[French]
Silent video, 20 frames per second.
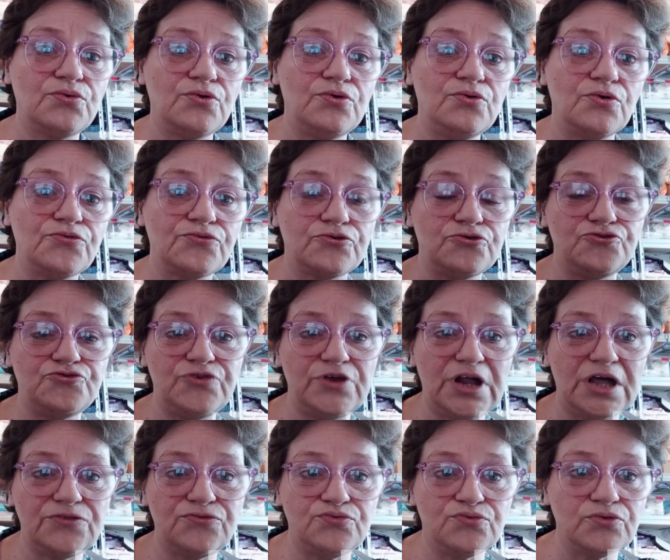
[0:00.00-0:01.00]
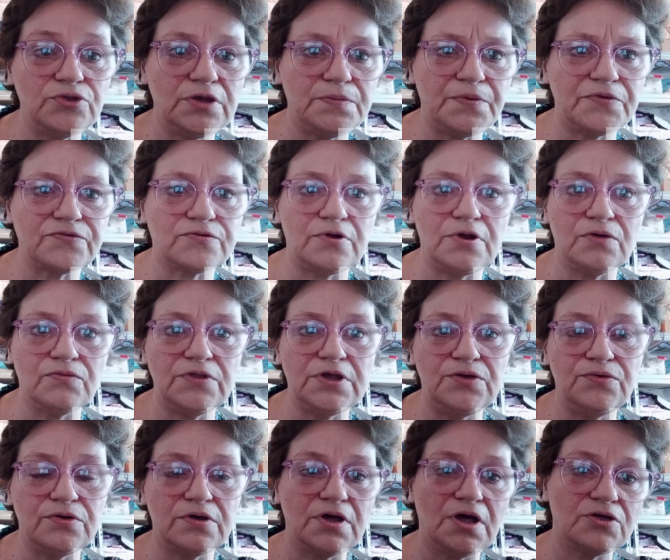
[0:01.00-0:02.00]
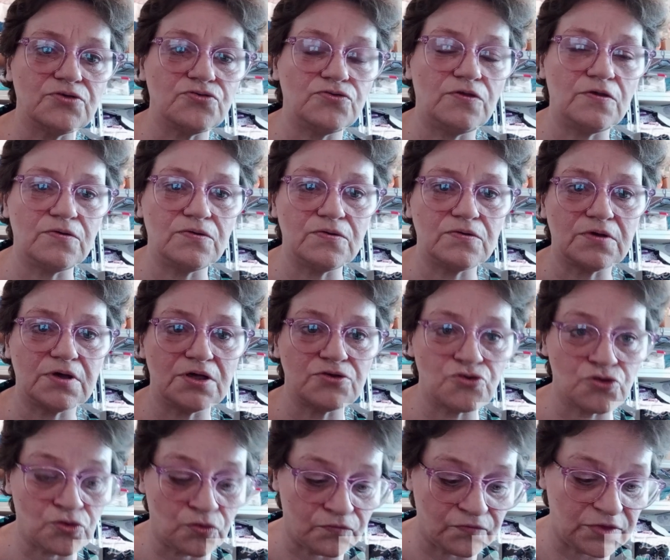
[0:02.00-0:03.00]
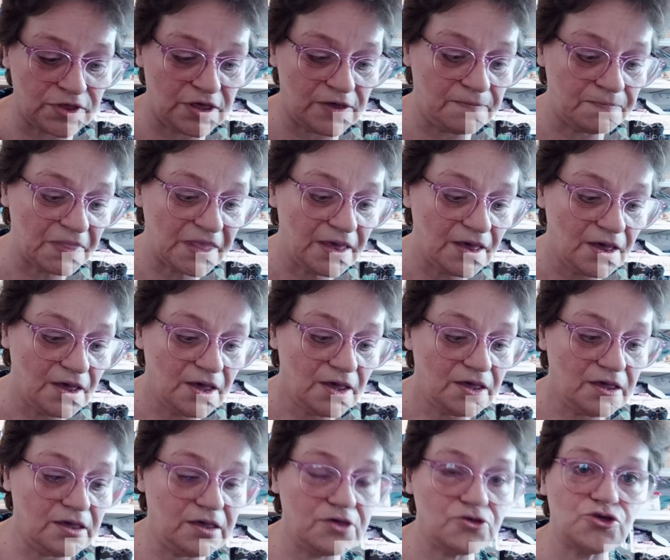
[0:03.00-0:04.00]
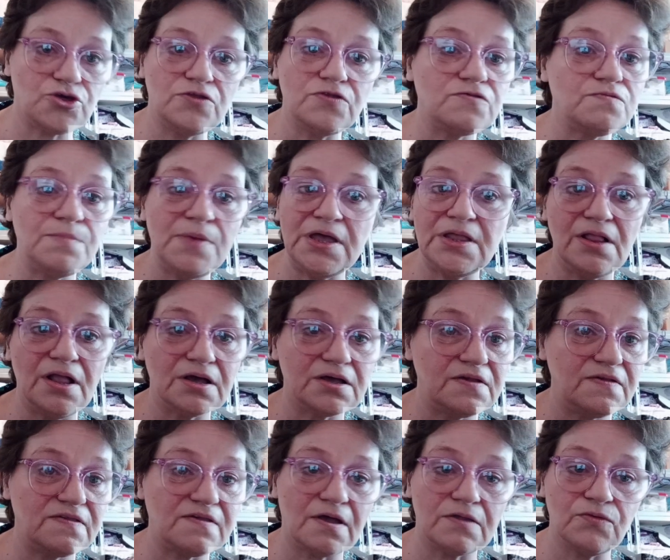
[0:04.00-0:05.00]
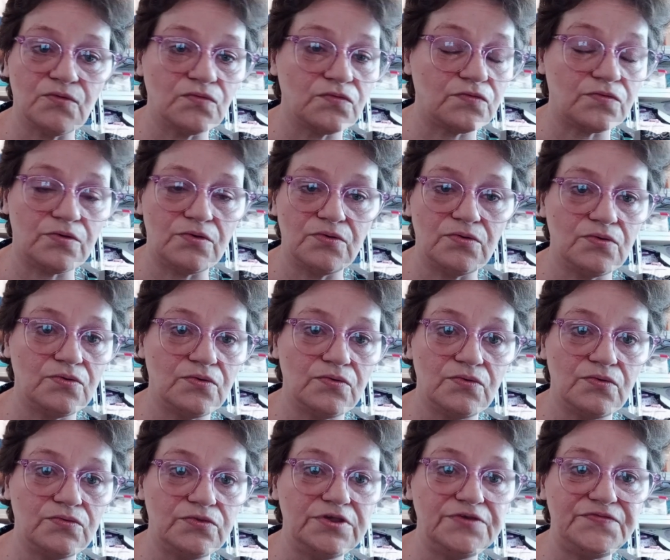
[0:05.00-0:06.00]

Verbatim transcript: que, lorsque je vais la tourner, parce que là, on est le 15, 15 euh, janvier, et j'ai une semaine là qui s'annonce euh,